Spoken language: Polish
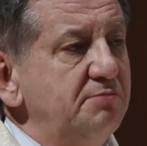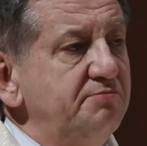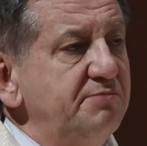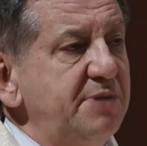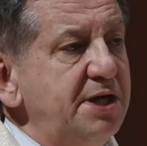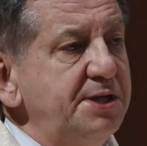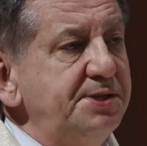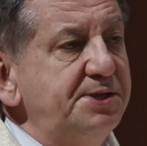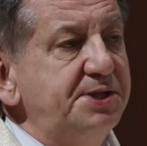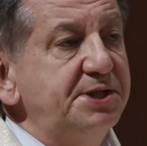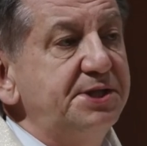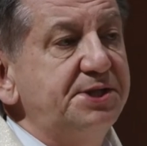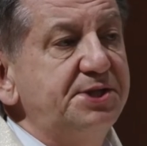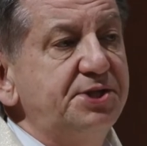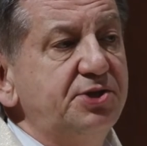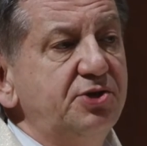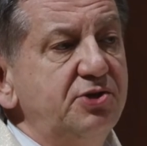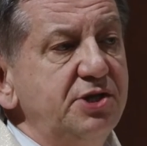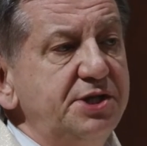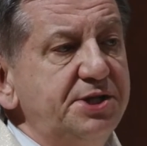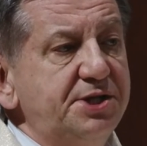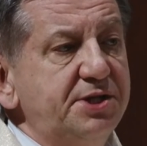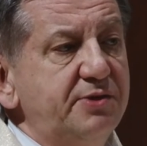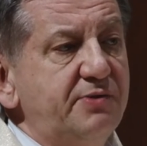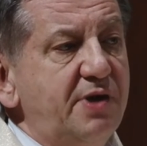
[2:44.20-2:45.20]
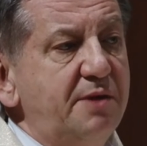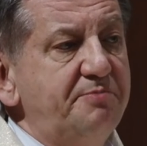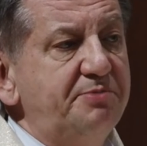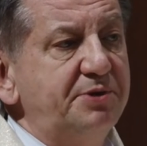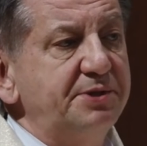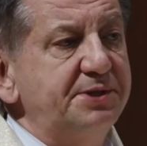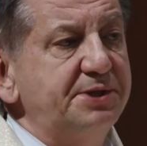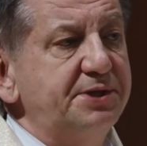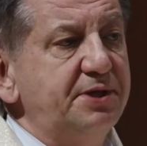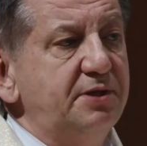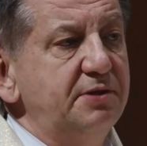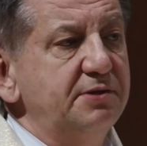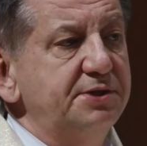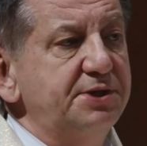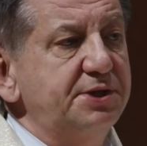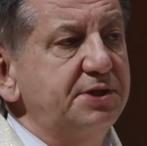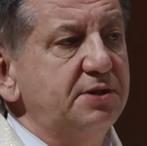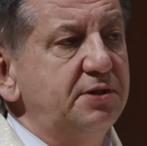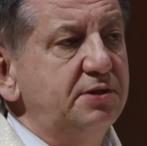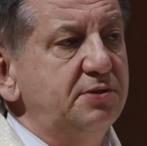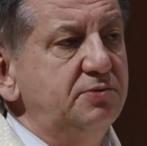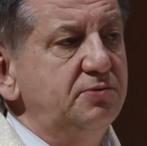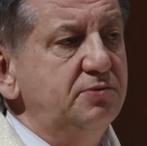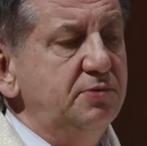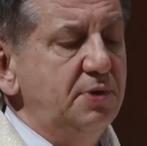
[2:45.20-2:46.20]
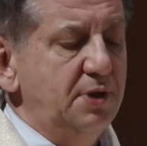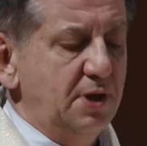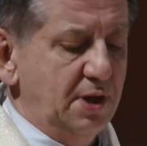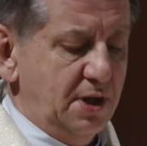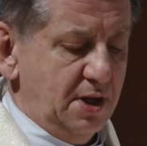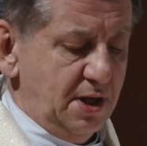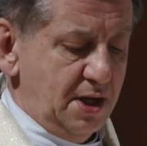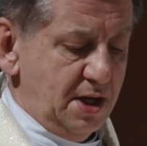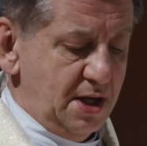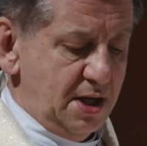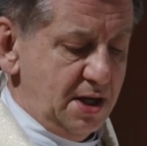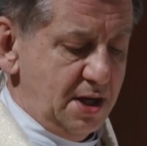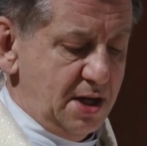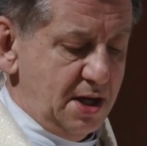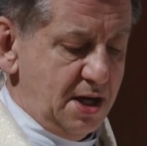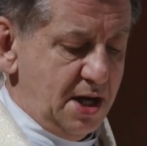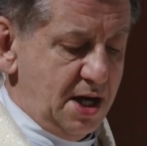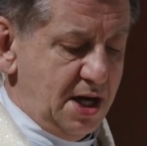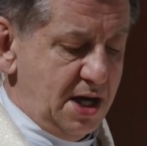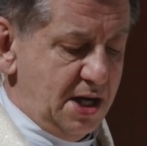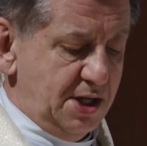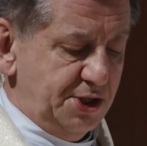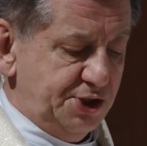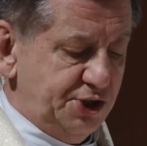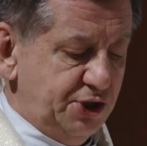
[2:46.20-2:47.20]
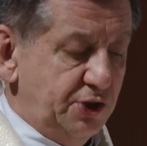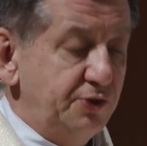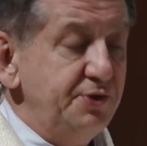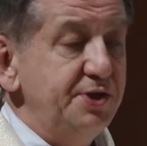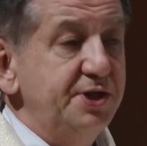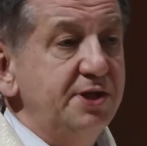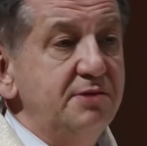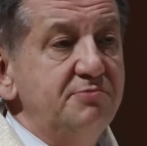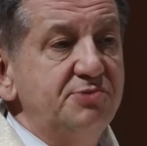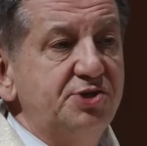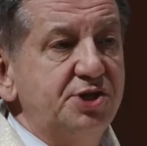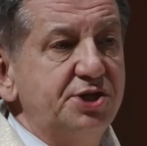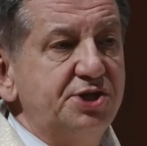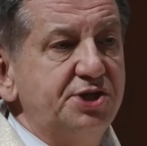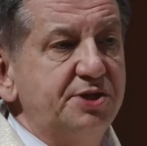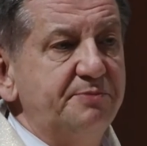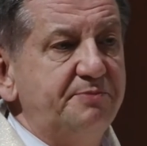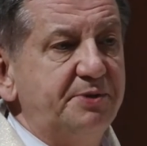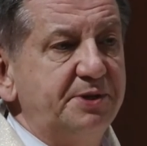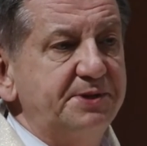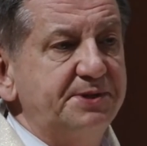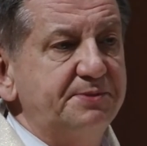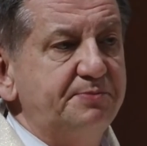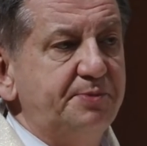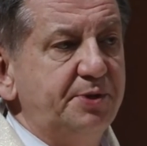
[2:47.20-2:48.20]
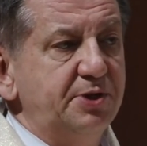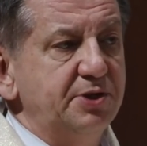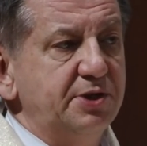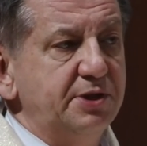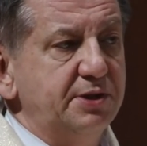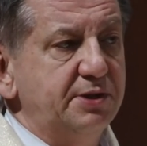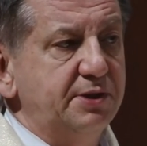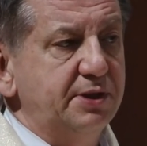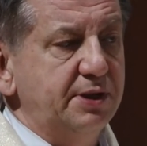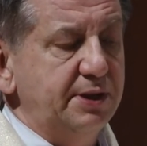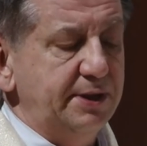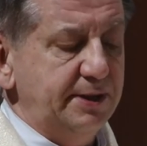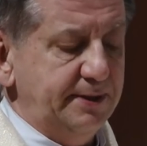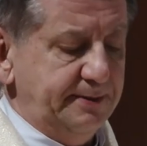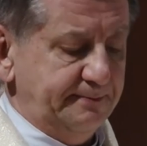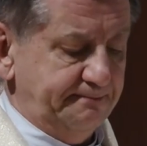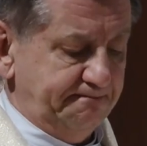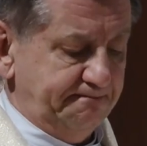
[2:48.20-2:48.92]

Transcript: między Stolicą Apostolską a rządem Rzeczypospolitej.